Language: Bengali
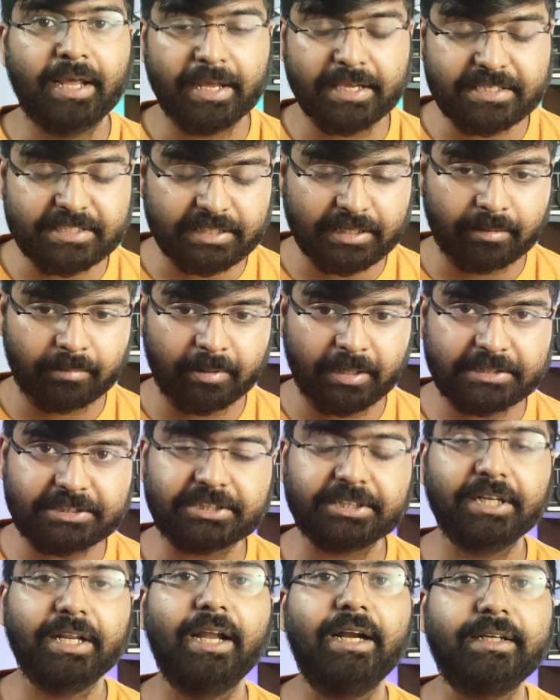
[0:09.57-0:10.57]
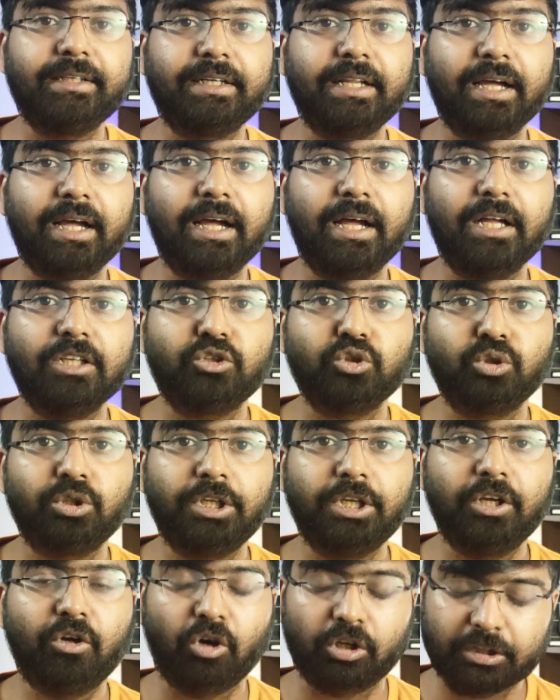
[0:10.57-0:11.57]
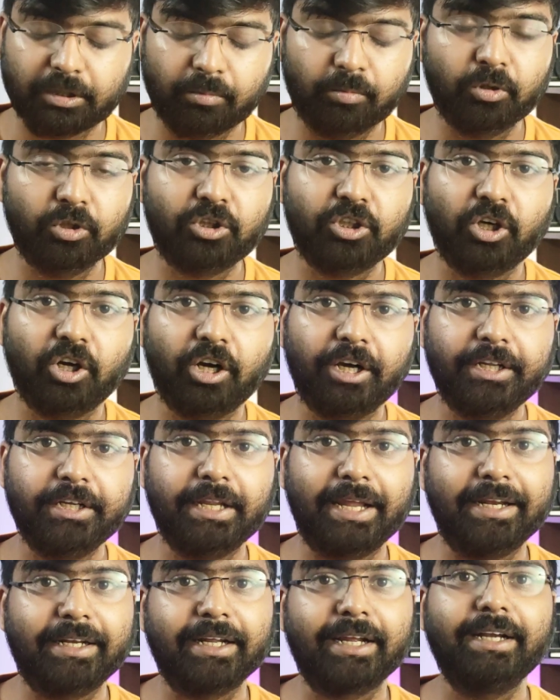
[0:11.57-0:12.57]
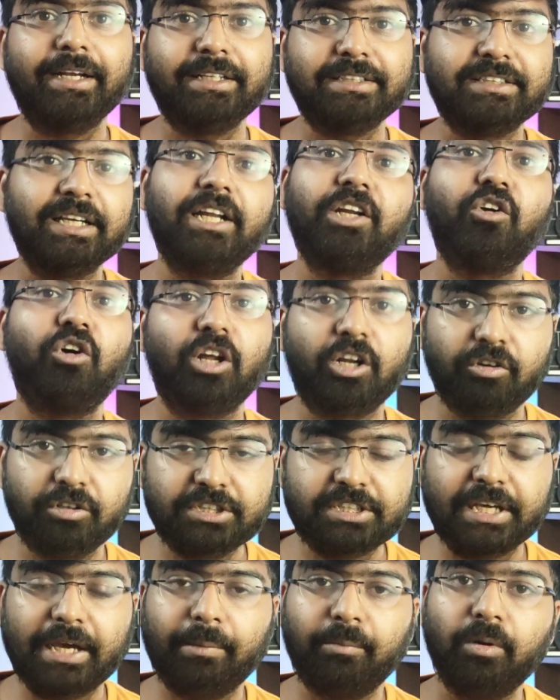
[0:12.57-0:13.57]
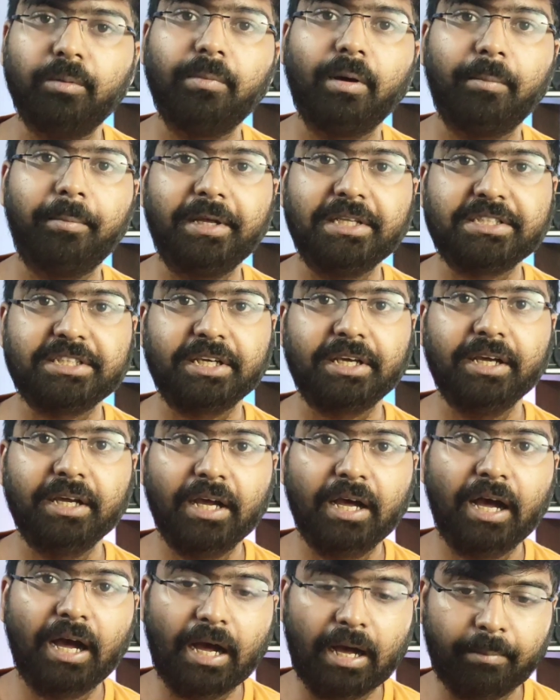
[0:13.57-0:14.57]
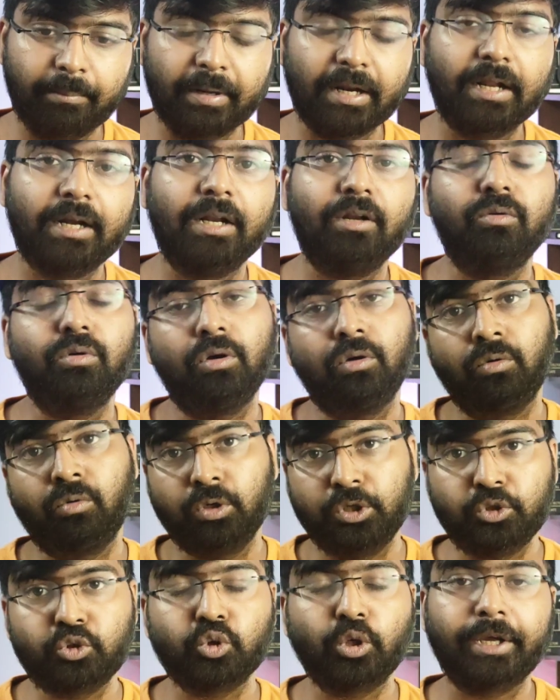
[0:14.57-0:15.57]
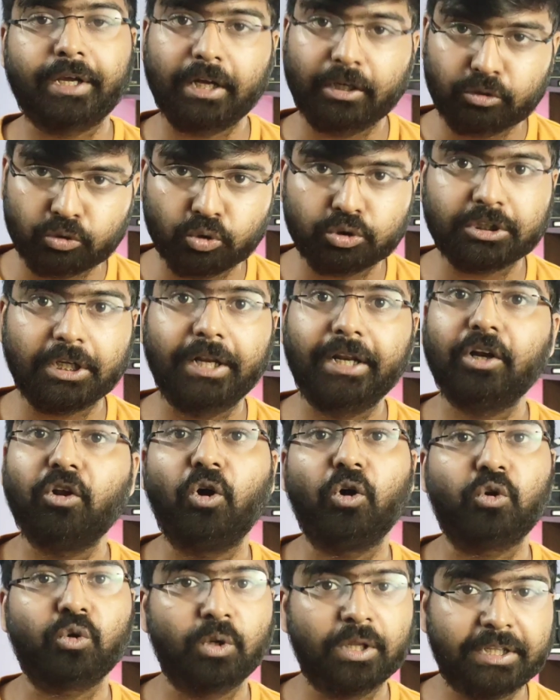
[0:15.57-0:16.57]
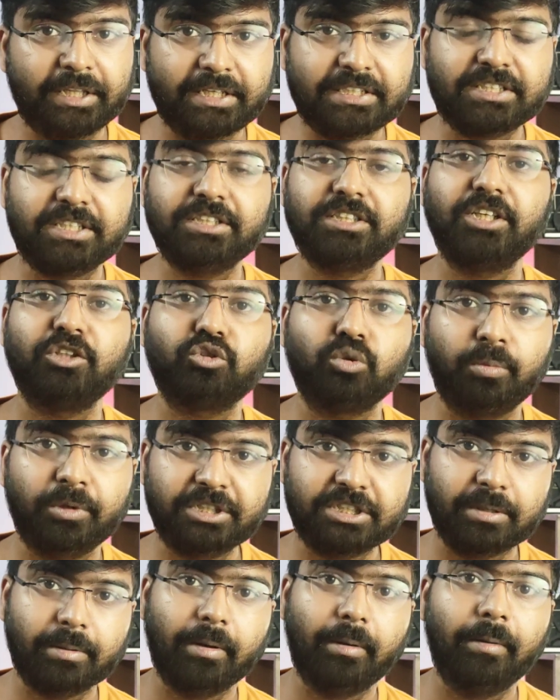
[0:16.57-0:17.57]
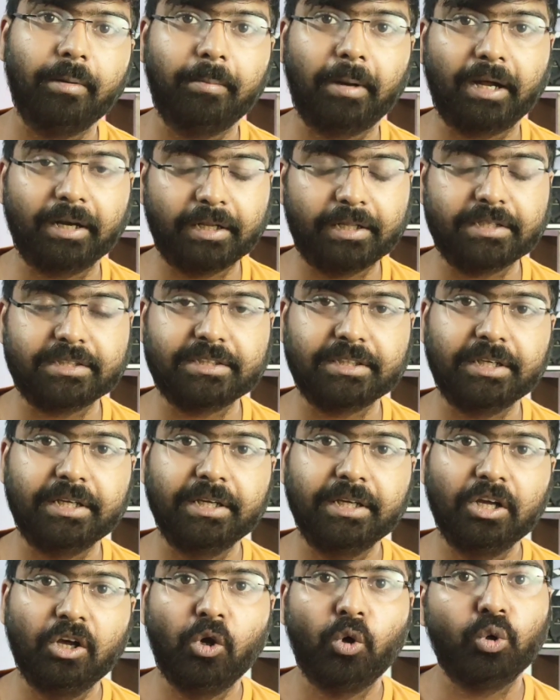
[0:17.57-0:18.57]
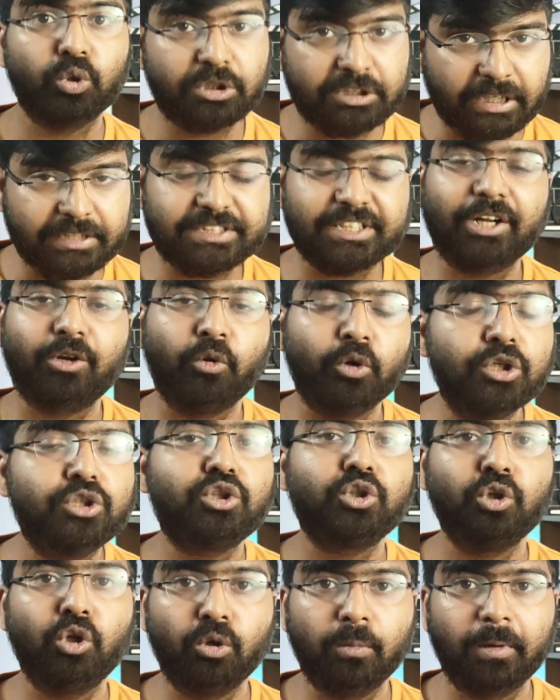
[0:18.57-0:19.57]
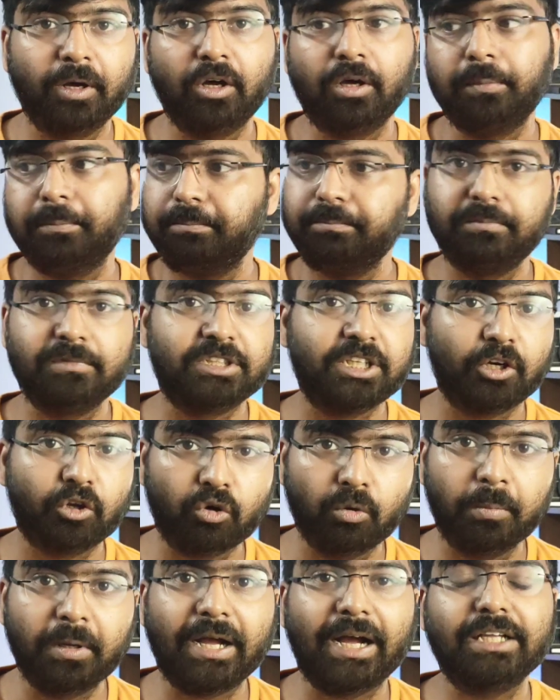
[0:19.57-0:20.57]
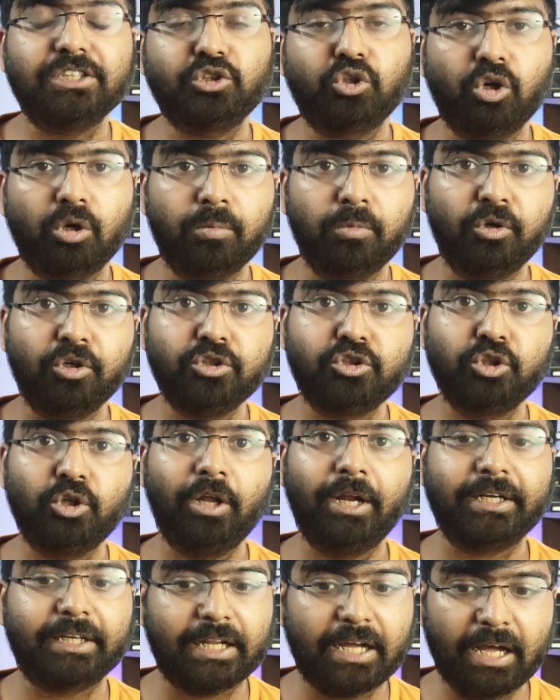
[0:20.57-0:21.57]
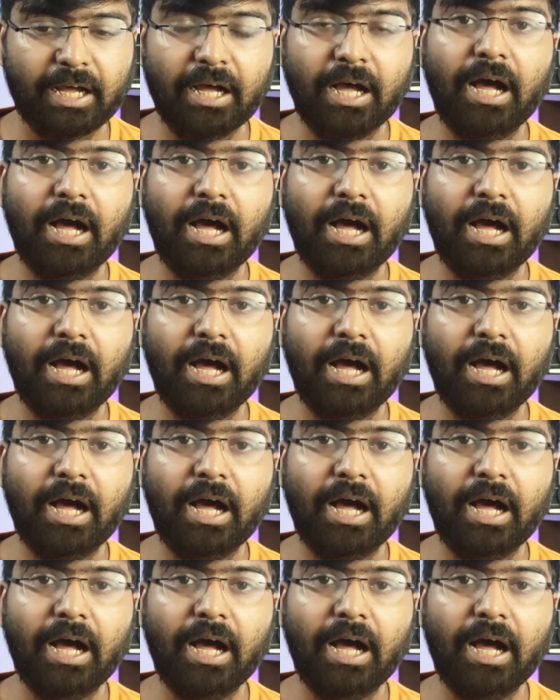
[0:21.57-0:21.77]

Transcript: এই সিনেমার ট্রেলারটা যদি কথা বলতে হয় এটাকে ডিজাইন করা হয়েছে এমন ভাবে যে আমরা উনিশশো একাত্তর সালের ঘটনা দেখছি সেই সময় যেভাবে বাংলাদেশে অত্যাচার হয়েছিল বা যেরকম কাজকর্ম হয়েছিল একটা